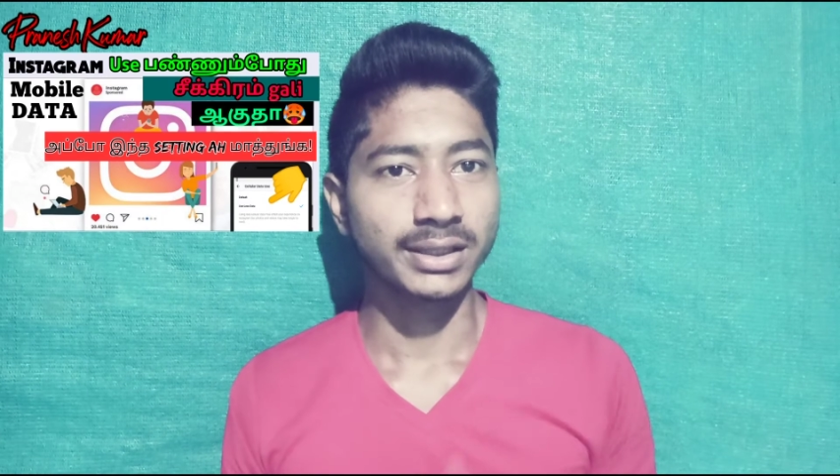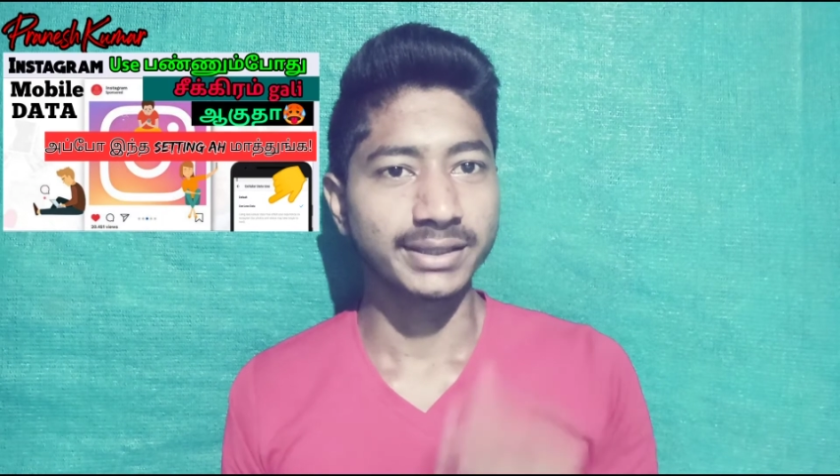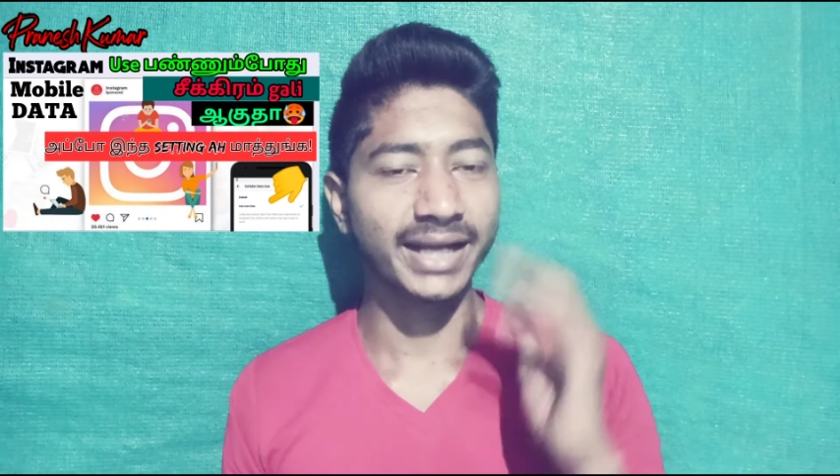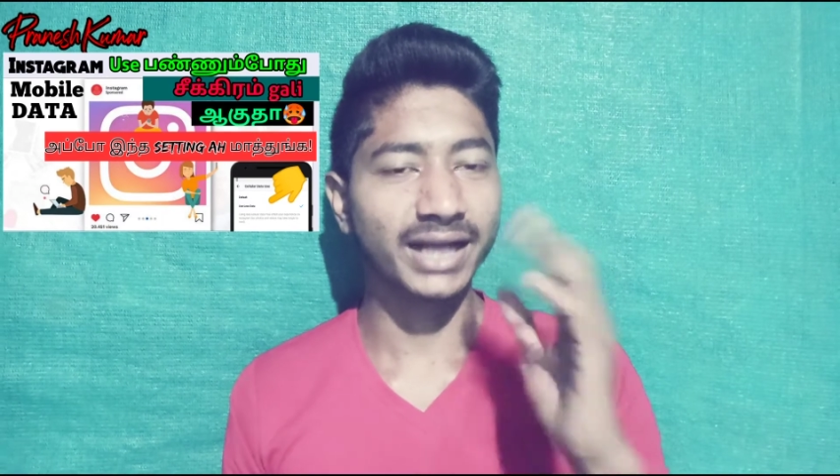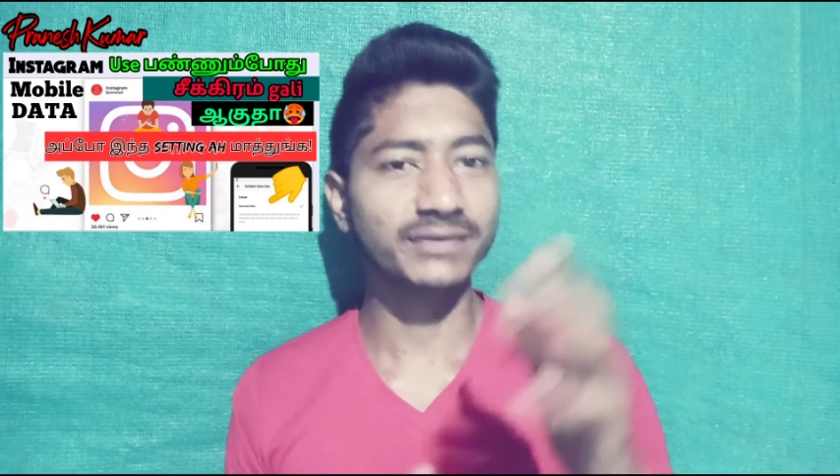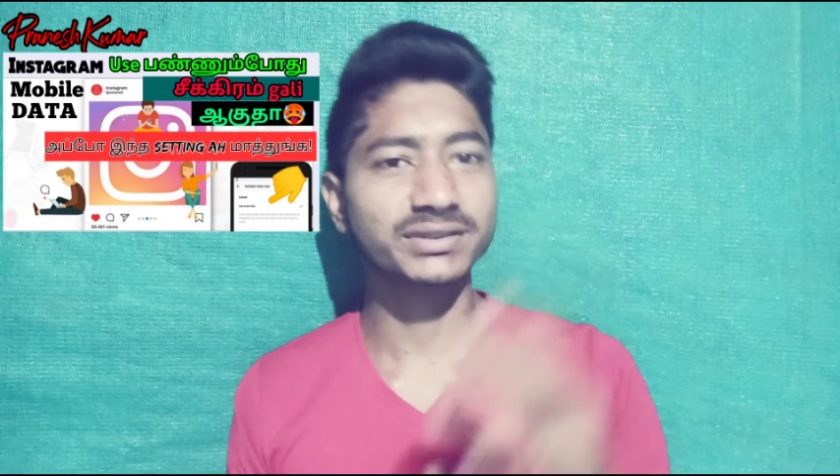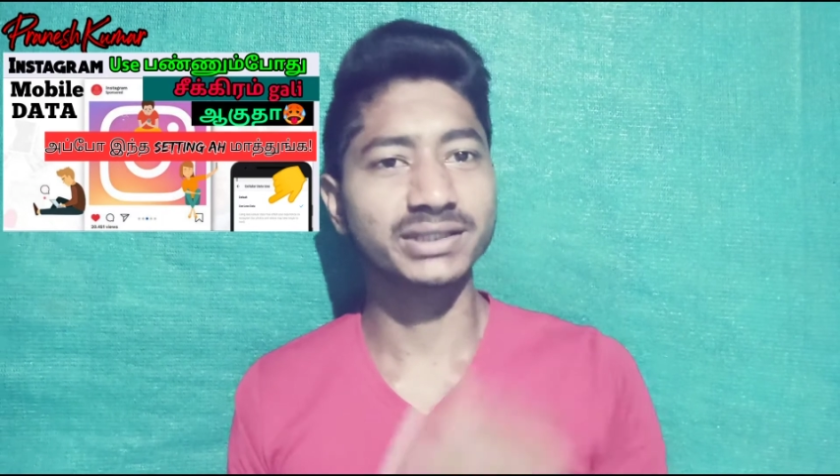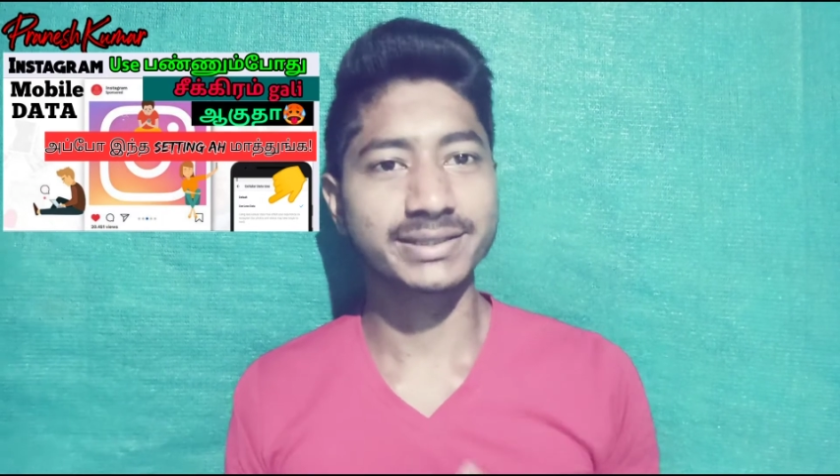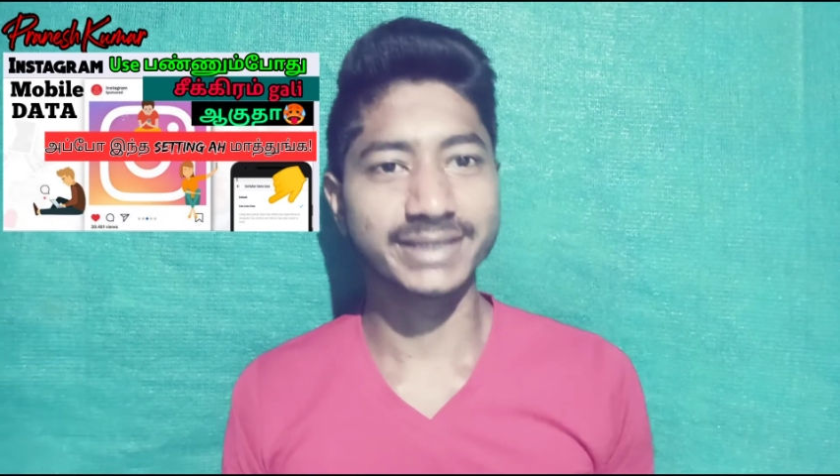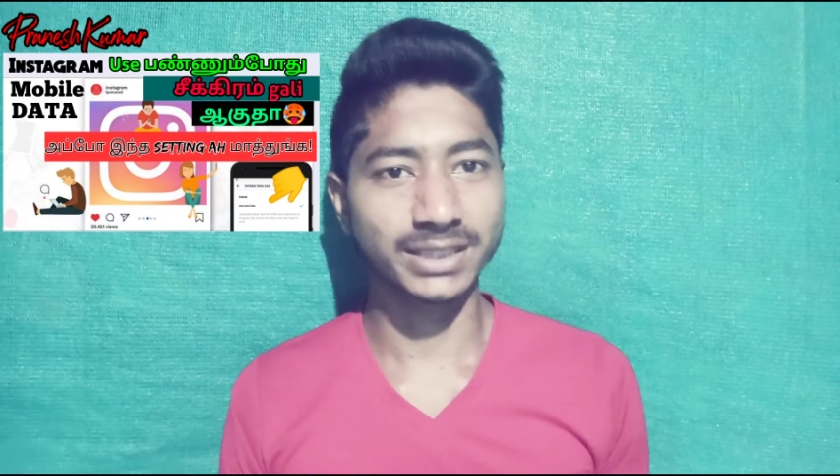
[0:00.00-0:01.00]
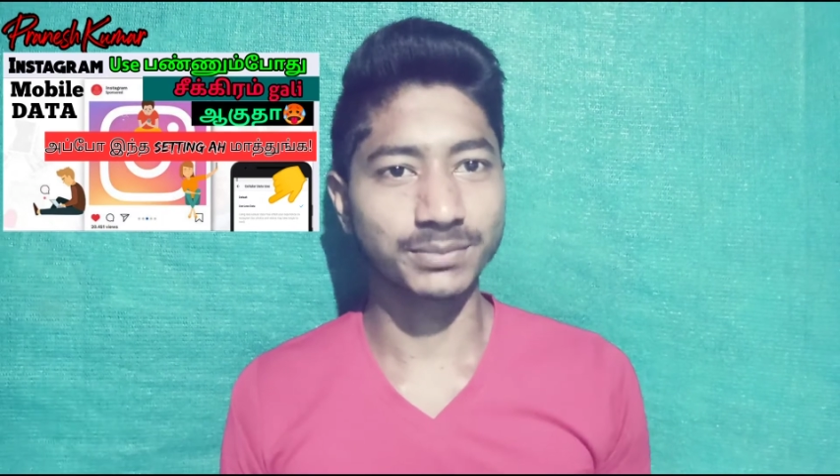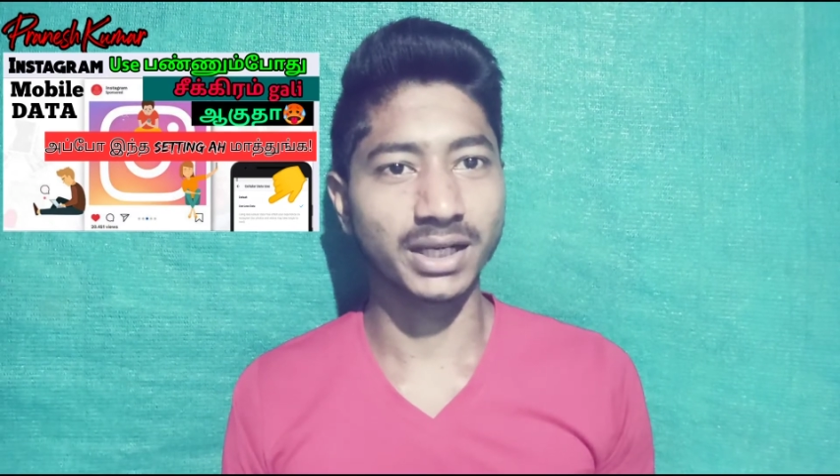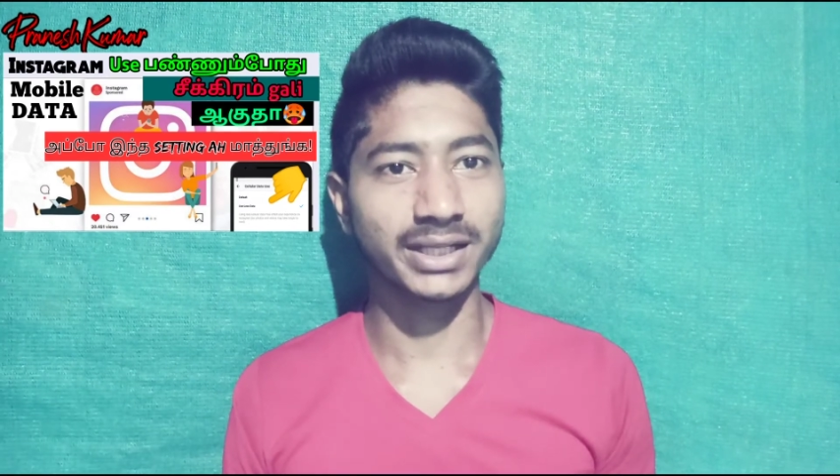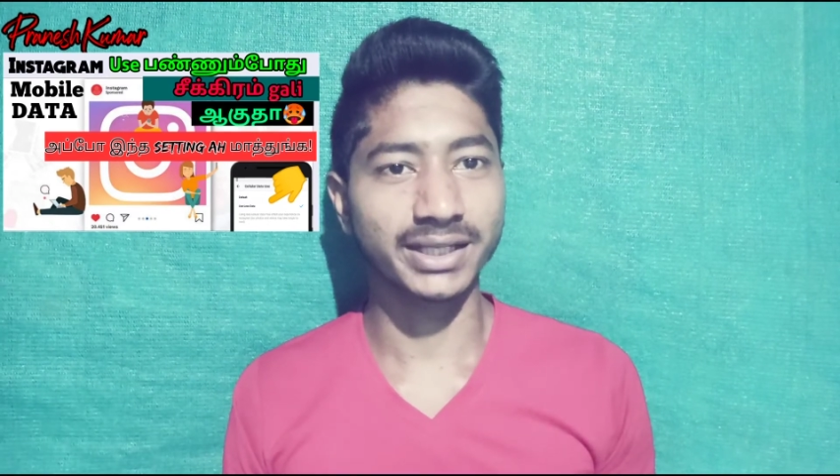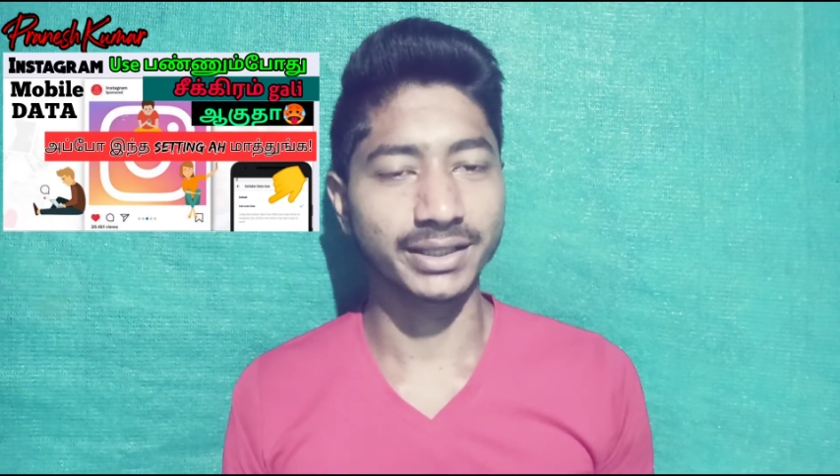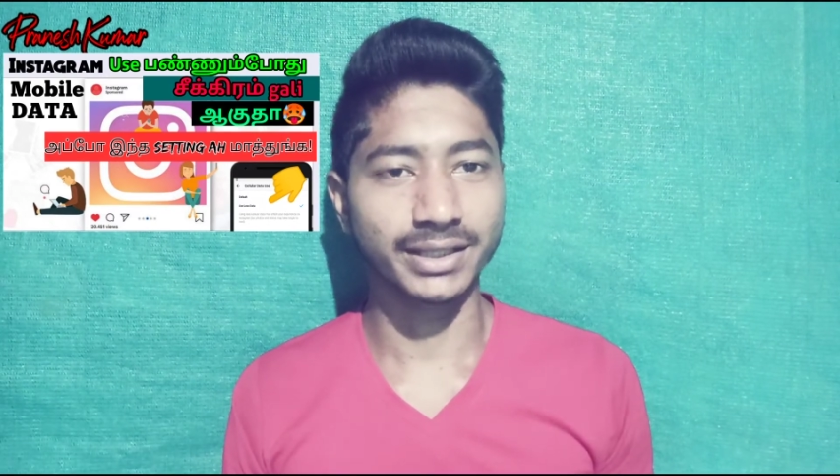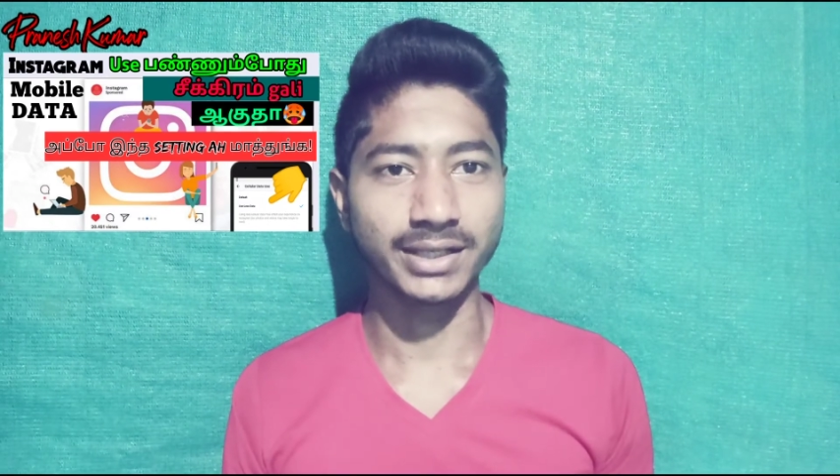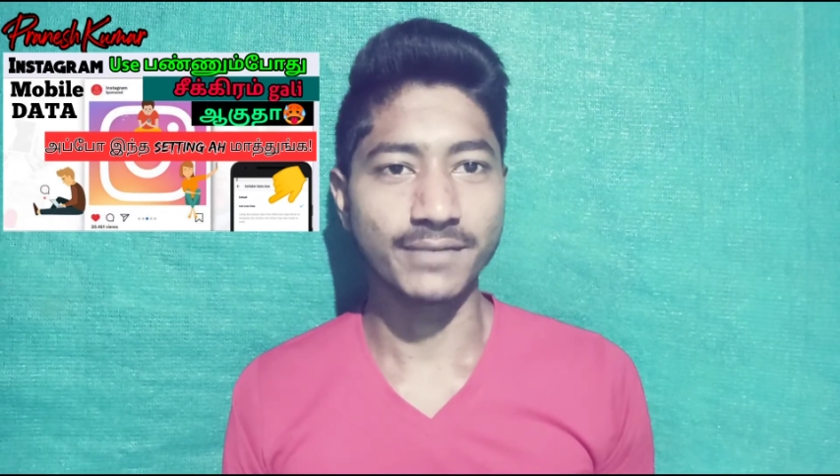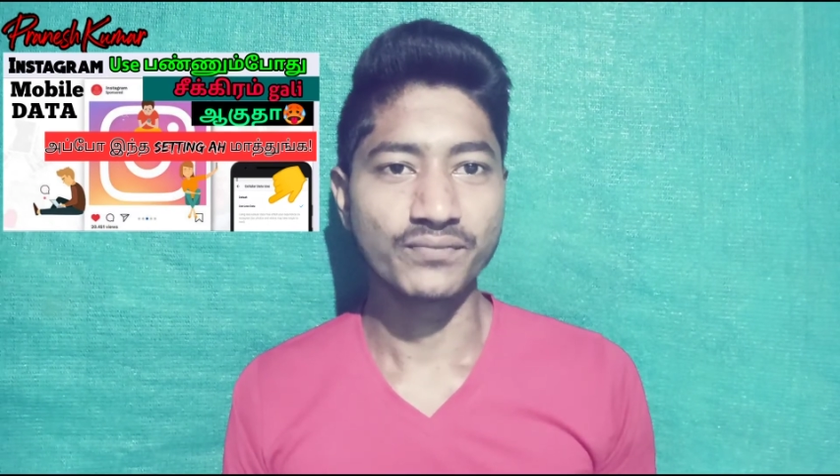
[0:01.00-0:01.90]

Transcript: டேட்டா வந்துட்டு சீக்கிரம் காலியாகுதா